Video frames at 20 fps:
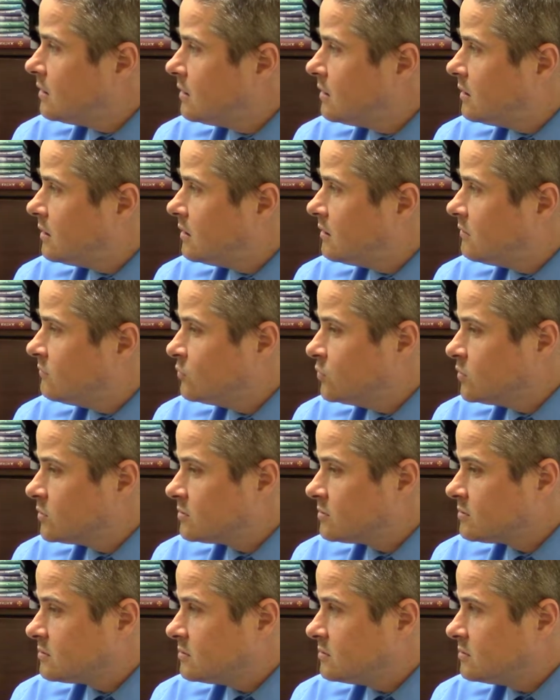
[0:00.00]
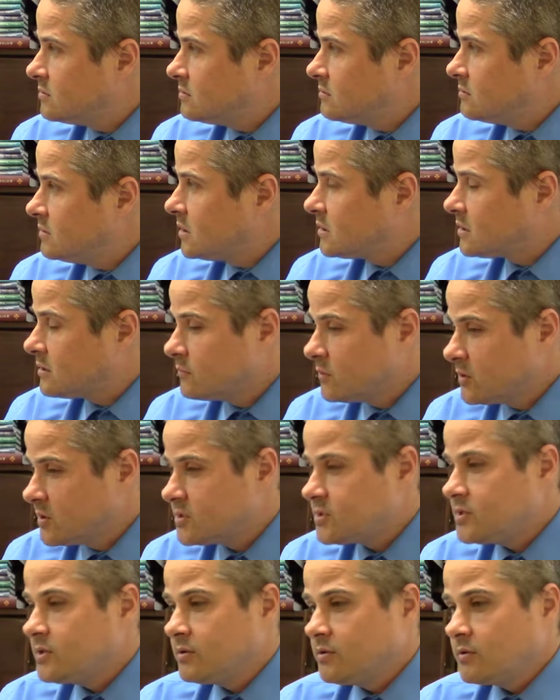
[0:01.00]
А вот. Э, это было
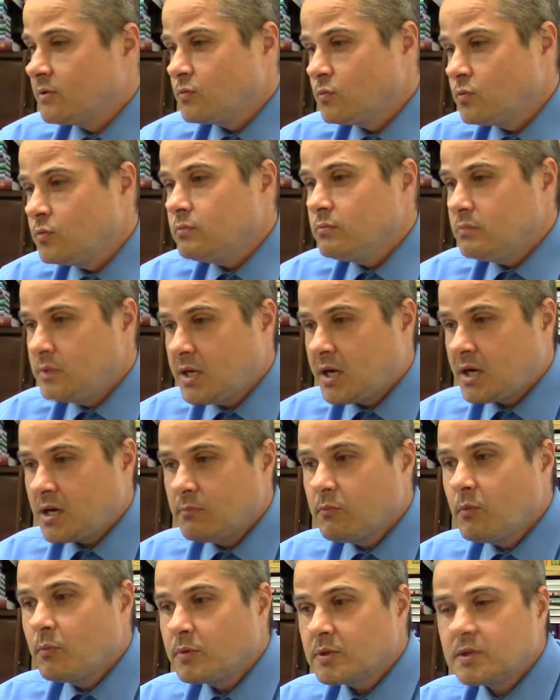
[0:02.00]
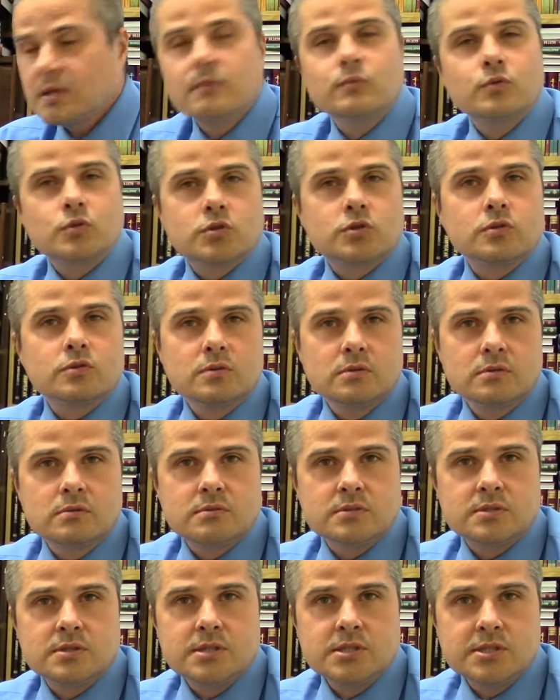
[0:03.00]
сделано, ну, якобы потому, что
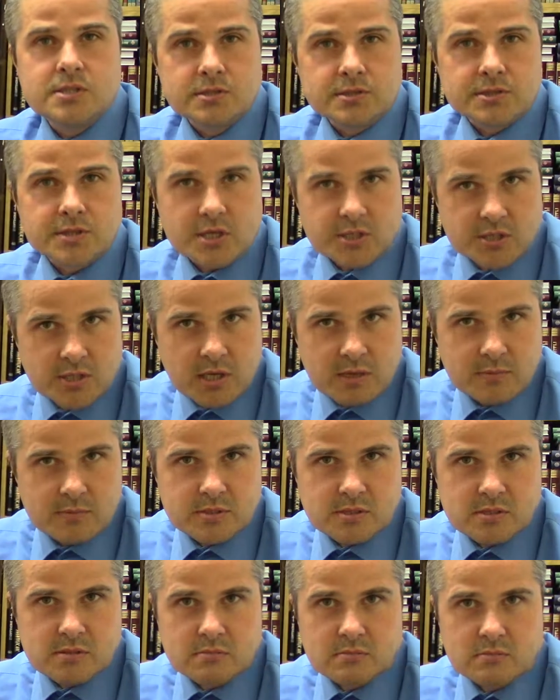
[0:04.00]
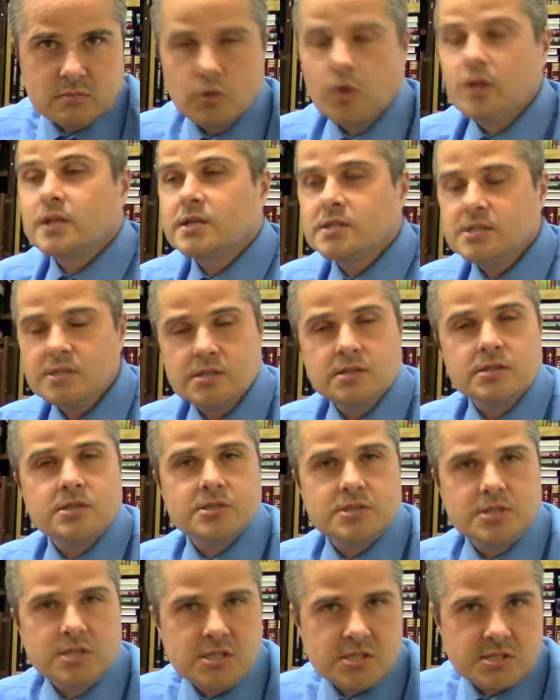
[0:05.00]
снизилась рождаемость. Ну, она действительно
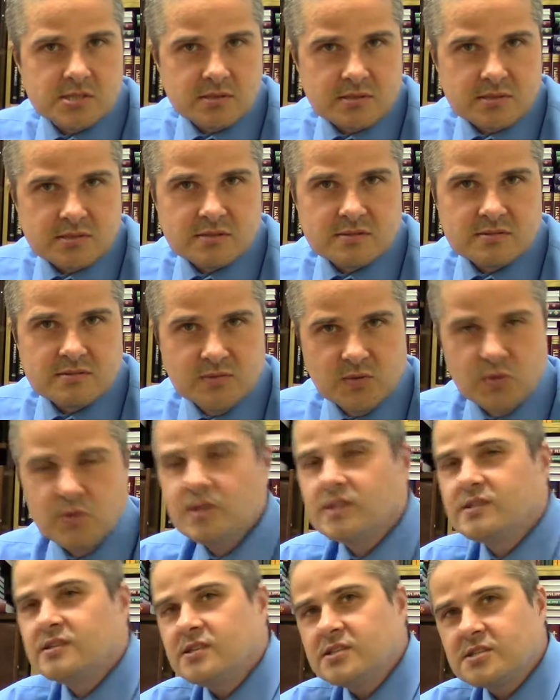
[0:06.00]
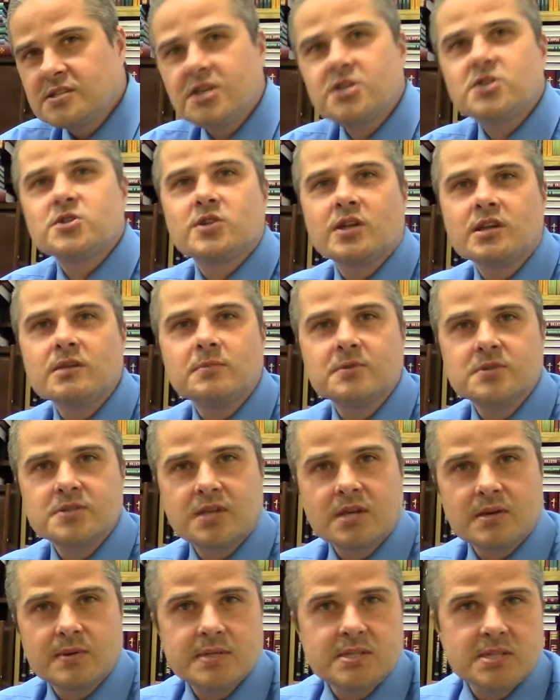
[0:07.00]
снизилась, но это не значит, что надо было
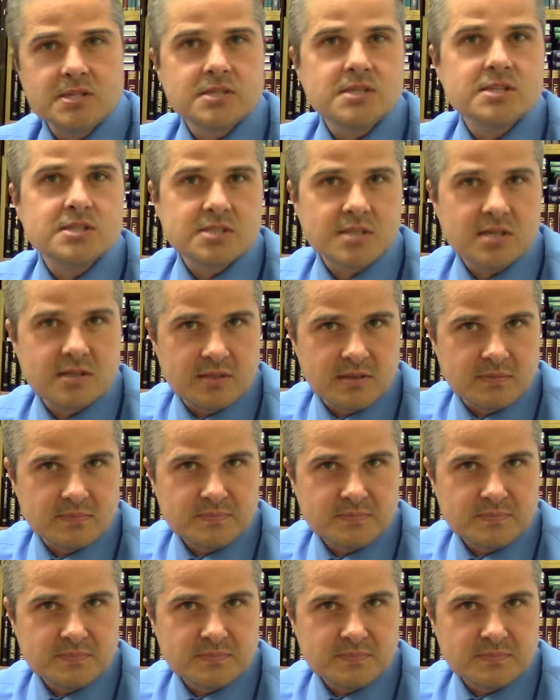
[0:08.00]
закрывать детские сады.